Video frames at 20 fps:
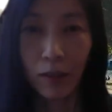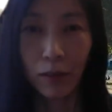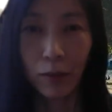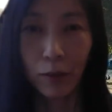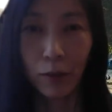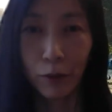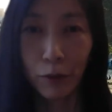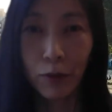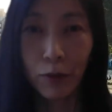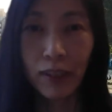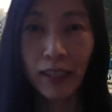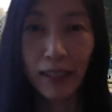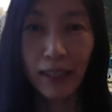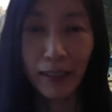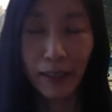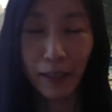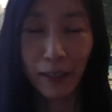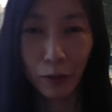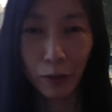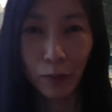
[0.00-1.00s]
不条理演
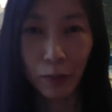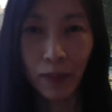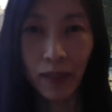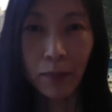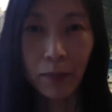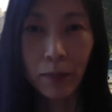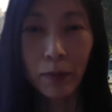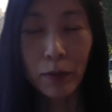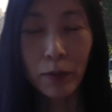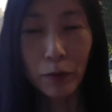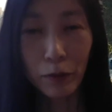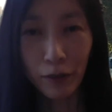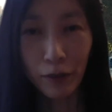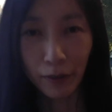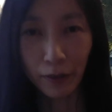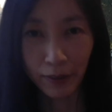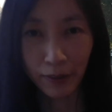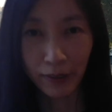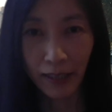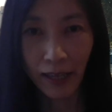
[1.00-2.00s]
劇を学ぶことに
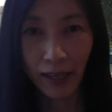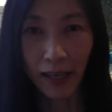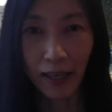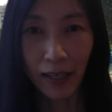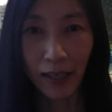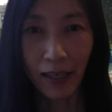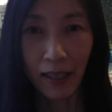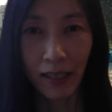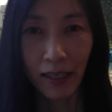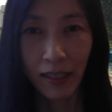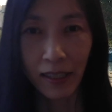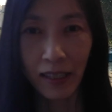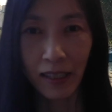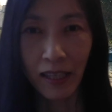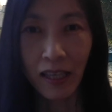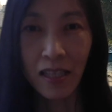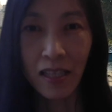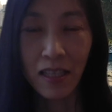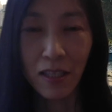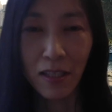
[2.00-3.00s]
よって、現
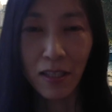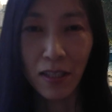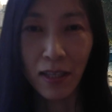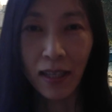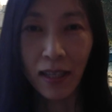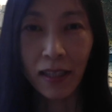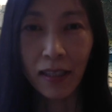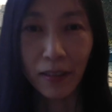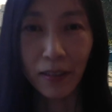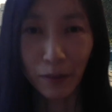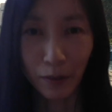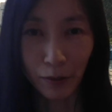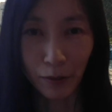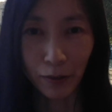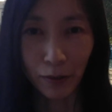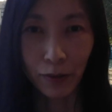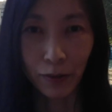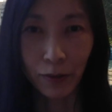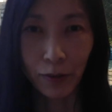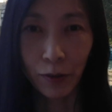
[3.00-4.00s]
実世界の
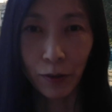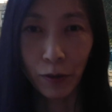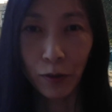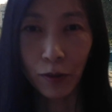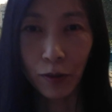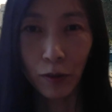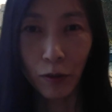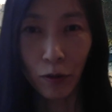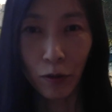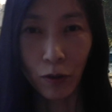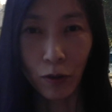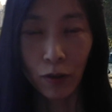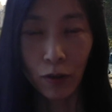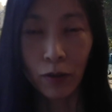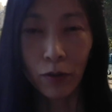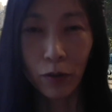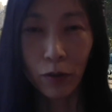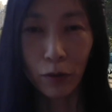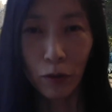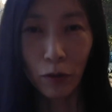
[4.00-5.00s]
不条理を
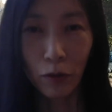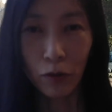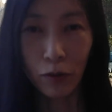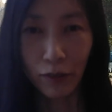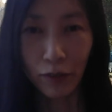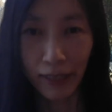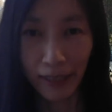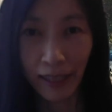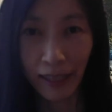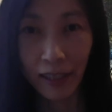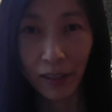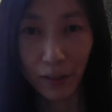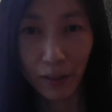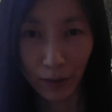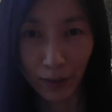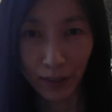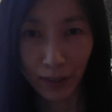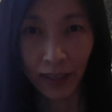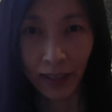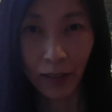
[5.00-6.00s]
よりよく理解する
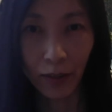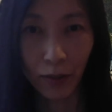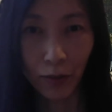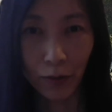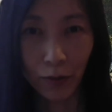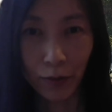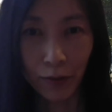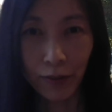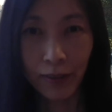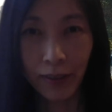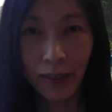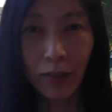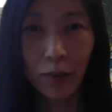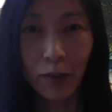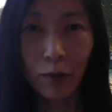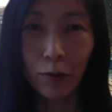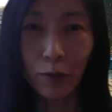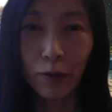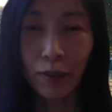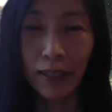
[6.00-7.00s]
力を受けるこ
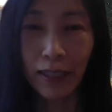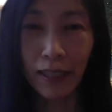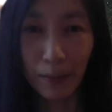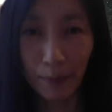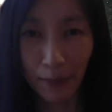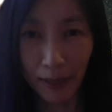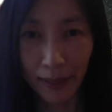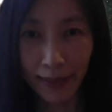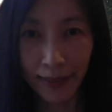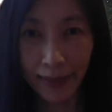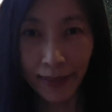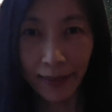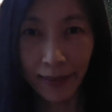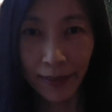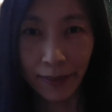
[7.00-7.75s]
とができます。